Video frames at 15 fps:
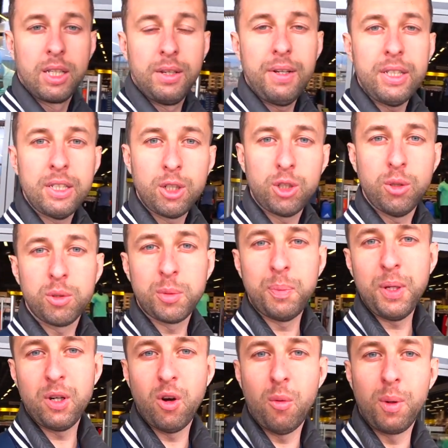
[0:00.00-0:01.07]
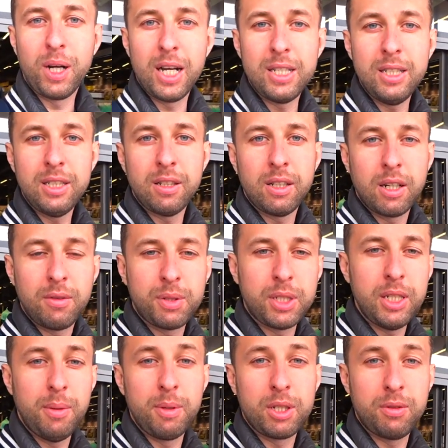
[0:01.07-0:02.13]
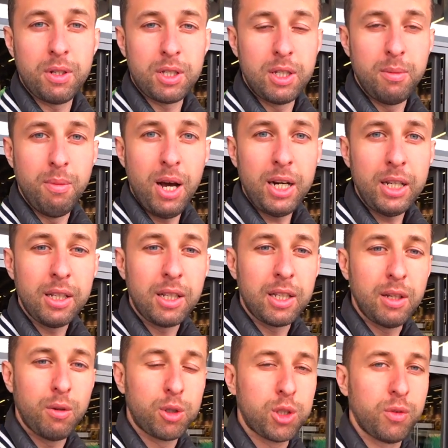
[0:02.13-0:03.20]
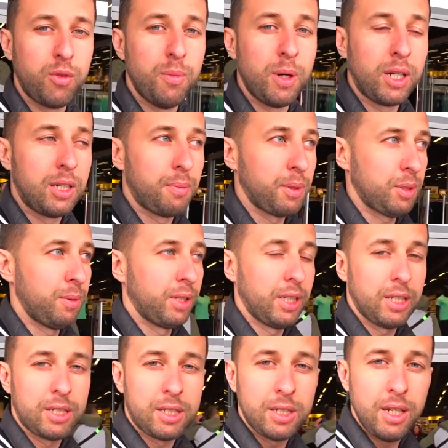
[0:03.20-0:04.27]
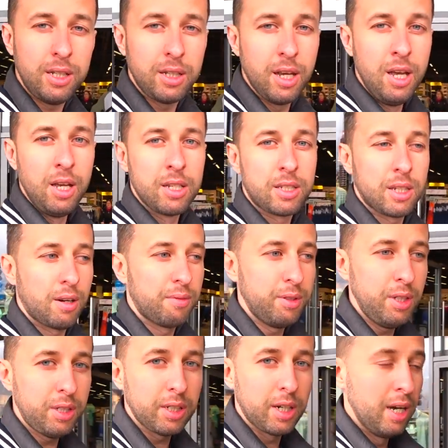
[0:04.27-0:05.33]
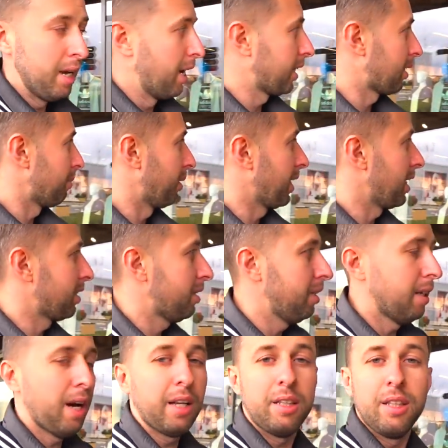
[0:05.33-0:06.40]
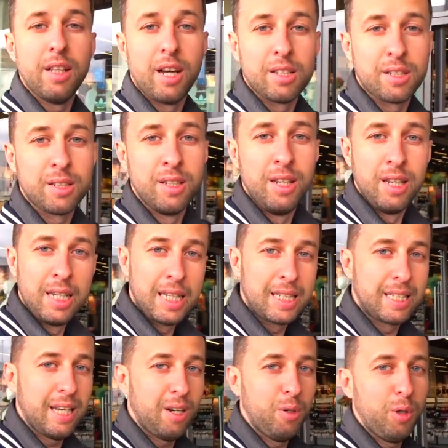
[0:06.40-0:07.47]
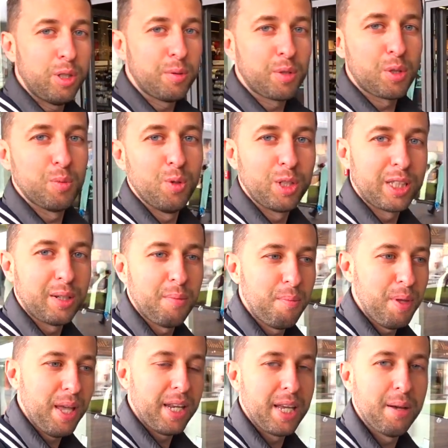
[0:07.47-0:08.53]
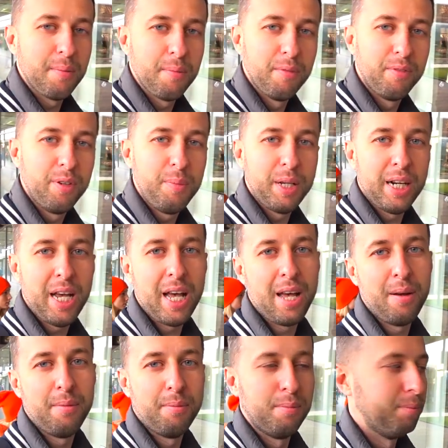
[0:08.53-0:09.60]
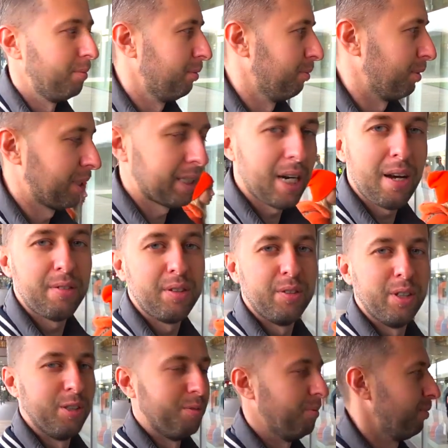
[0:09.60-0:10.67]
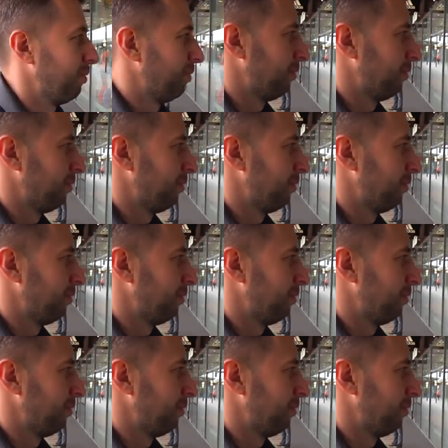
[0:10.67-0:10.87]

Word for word: Давайте начнем с первого магазина, наверное, всем известной марки, для того, чтобы вы могли посмотреть цены, сравнить их. Это магазин Adidas. Заходим, смотрим, меряем, выбираем, сравниваем.